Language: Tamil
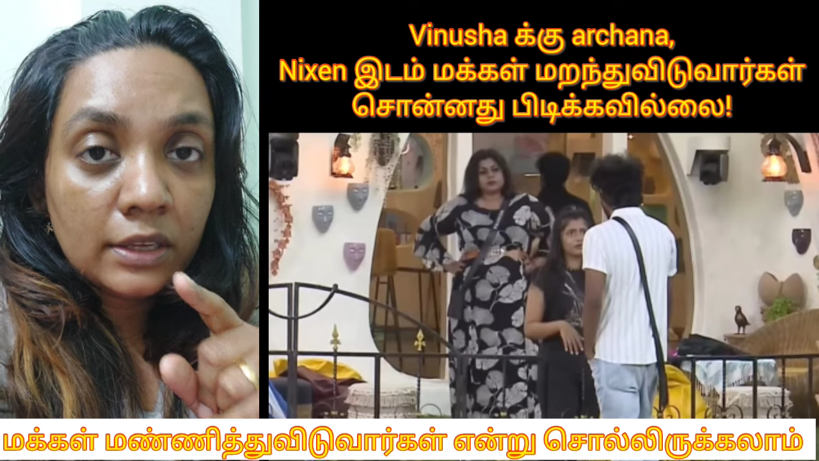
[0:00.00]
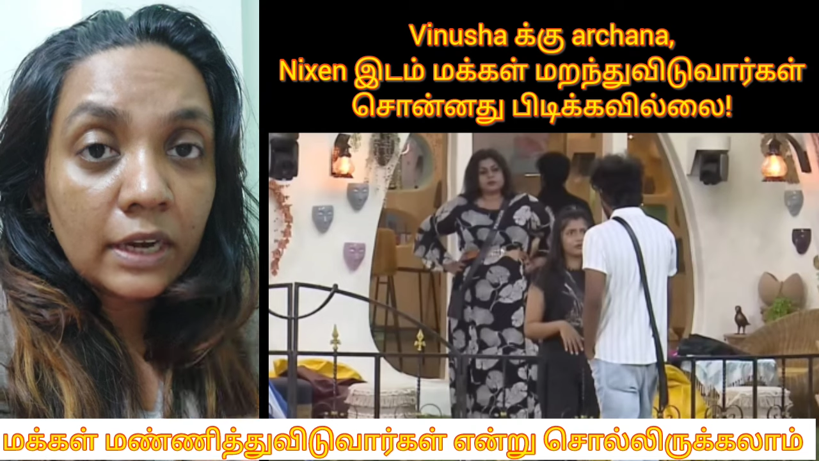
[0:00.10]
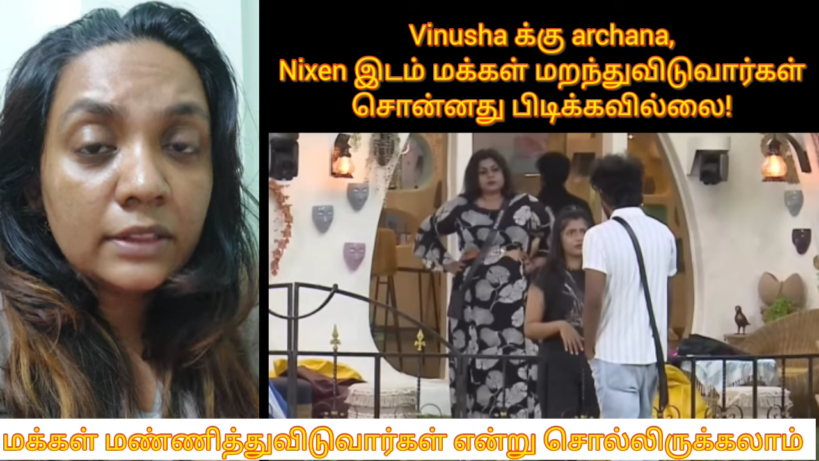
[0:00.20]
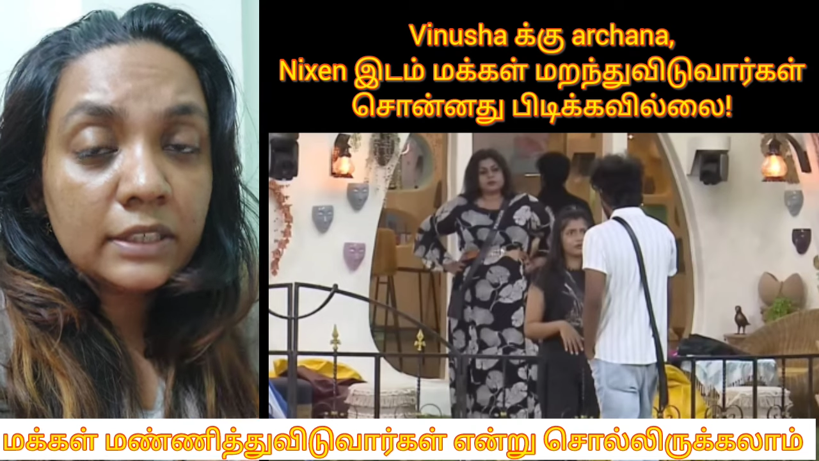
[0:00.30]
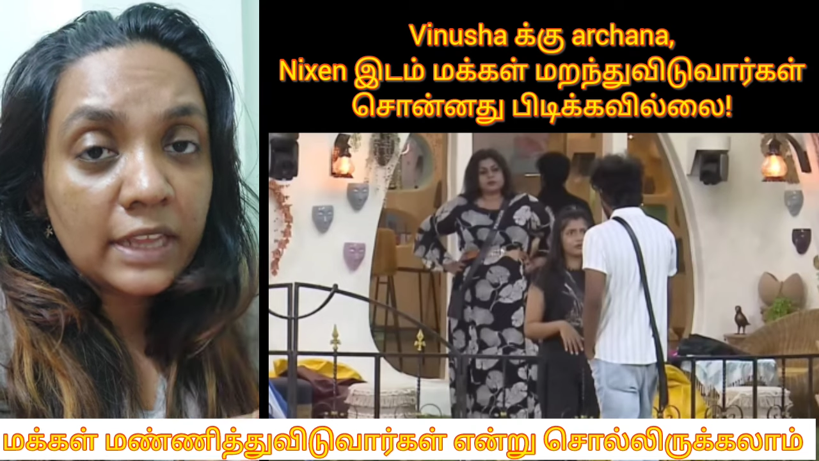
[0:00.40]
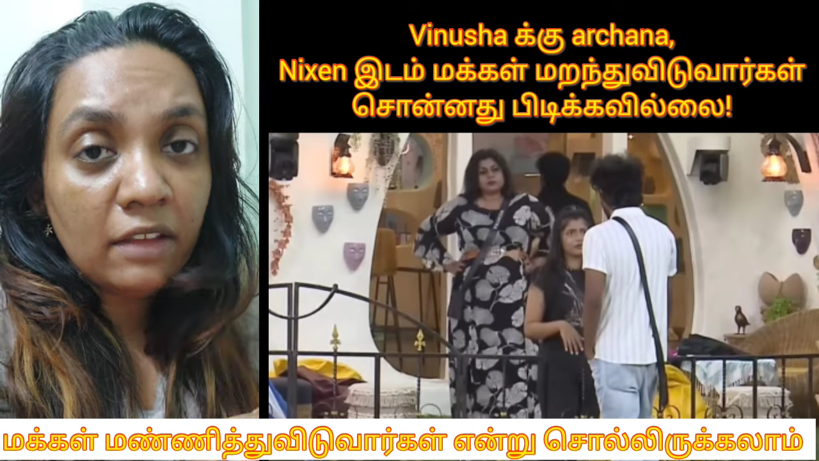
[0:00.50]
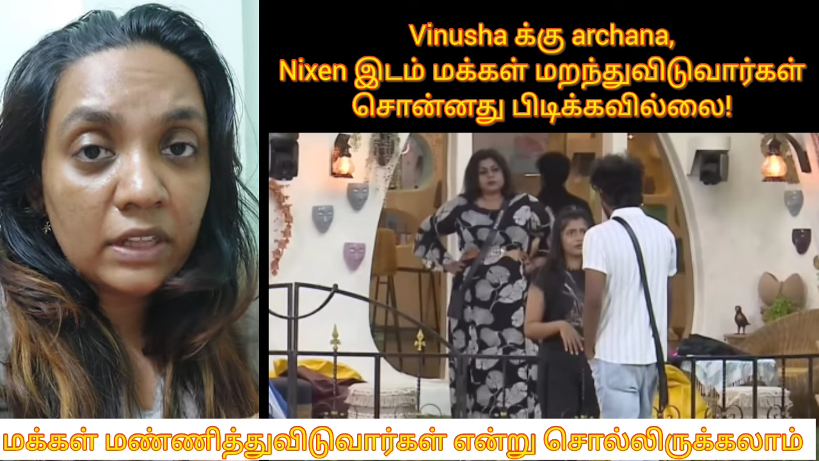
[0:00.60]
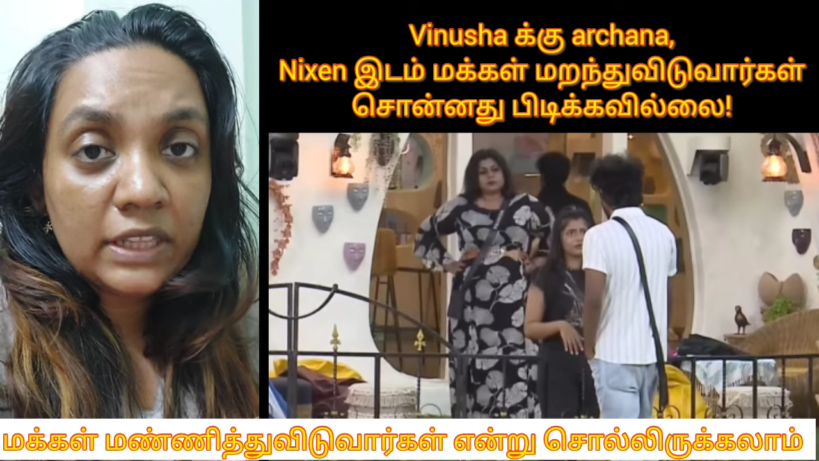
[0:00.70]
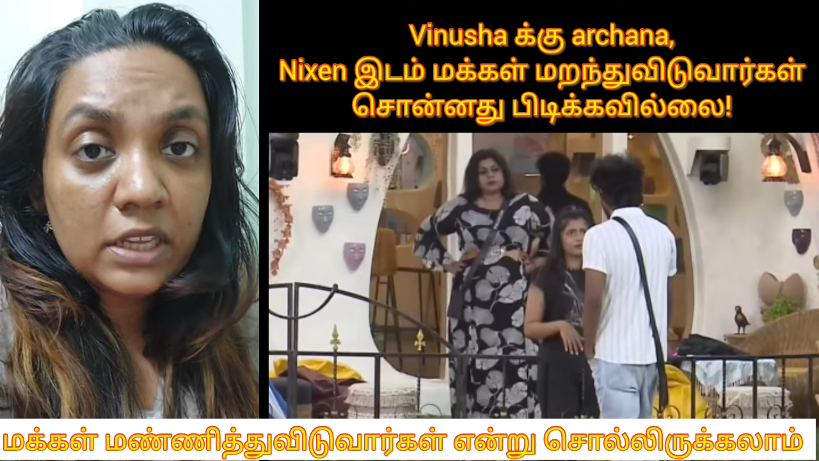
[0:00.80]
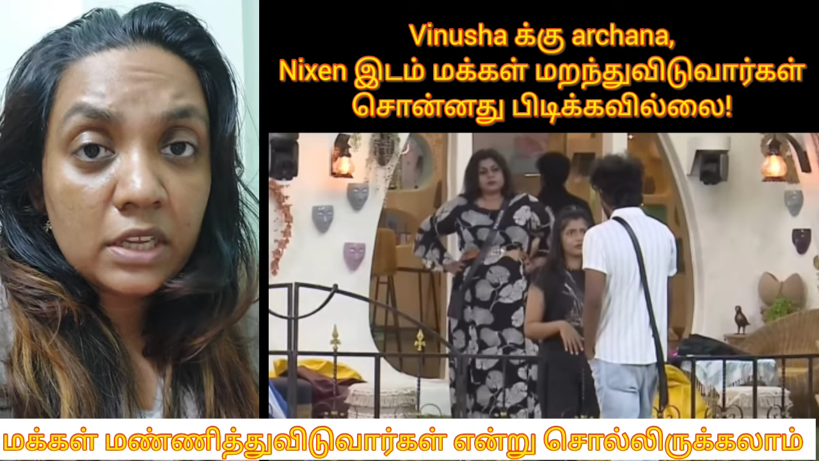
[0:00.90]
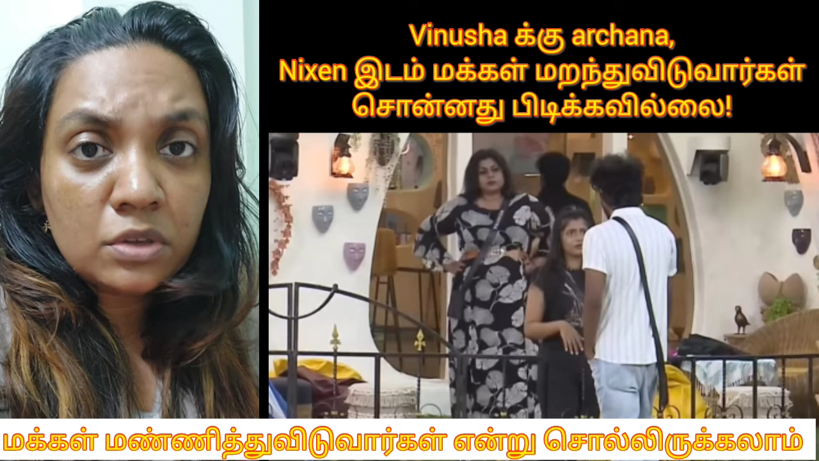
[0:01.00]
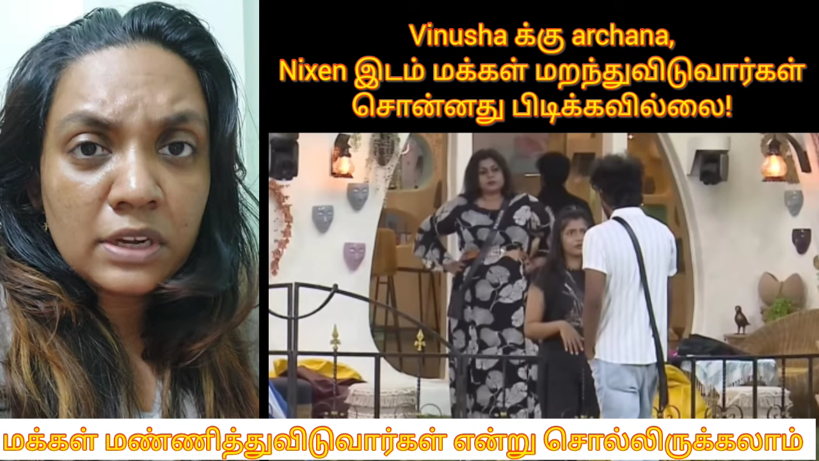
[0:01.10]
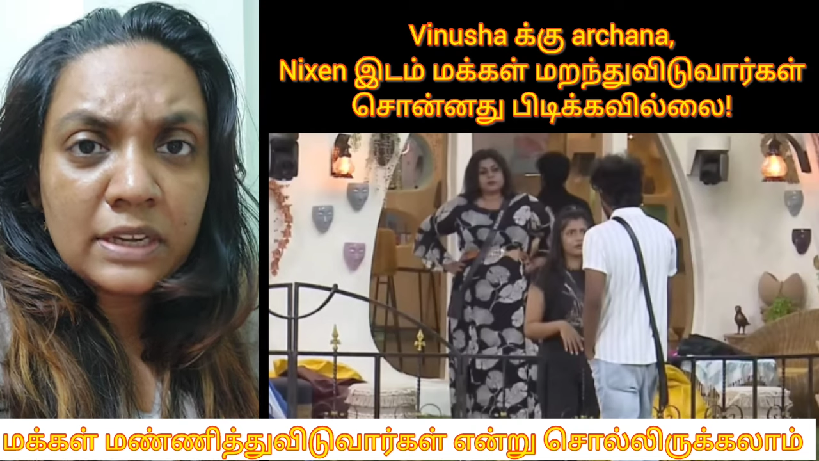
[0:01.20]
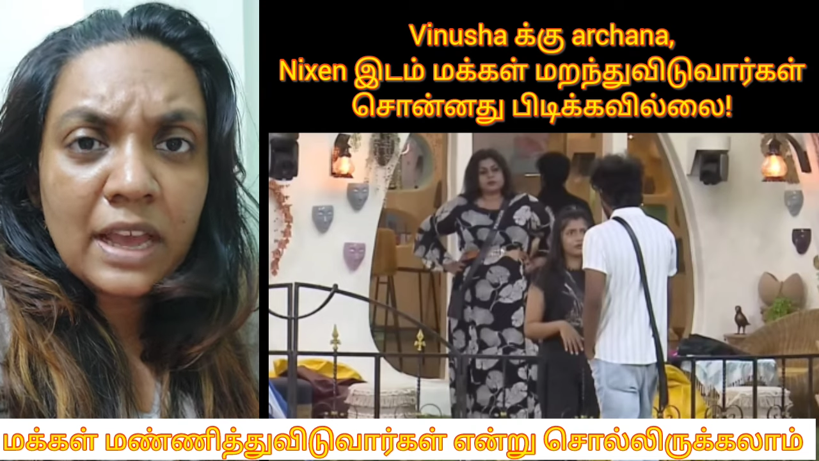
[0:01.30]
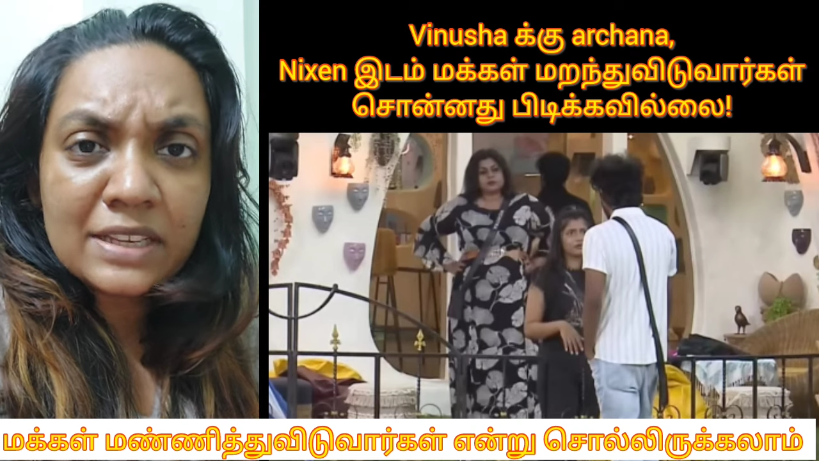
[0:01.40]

எடுத்துட்டு ஏன் வந்தீங்கன்னு சொல்லிட்டு